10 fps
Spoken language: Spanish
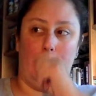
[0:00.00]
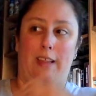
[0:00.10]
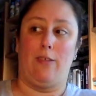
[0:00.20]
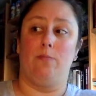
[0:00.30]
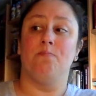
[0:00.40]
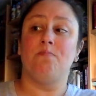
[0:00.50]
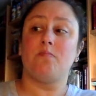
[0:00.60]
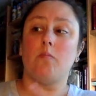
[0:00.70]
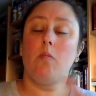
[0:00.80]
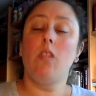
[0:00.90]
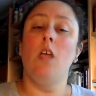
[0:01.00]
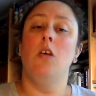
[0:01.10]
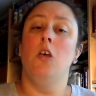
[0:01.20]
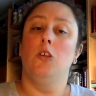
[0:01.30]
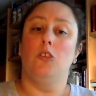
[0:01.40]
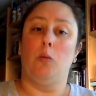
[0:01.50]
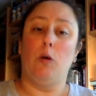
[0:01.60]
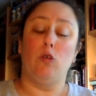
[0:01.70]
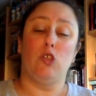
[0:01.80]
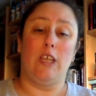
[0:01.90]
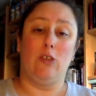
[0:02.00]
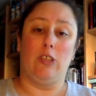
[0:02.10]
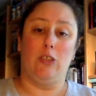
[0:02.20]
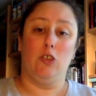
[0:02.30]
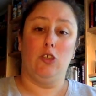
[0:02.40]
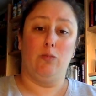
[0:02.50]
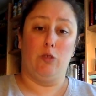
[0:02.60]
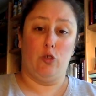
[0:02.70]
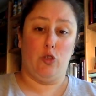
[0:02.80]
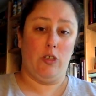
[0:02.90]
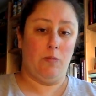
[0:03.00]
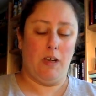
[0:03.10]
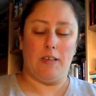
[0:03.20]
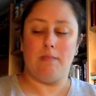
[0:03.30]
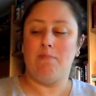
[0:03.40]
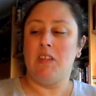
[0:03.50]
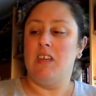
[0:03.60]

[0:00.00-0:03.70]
perdón, no me ha gustado tanto como los demás.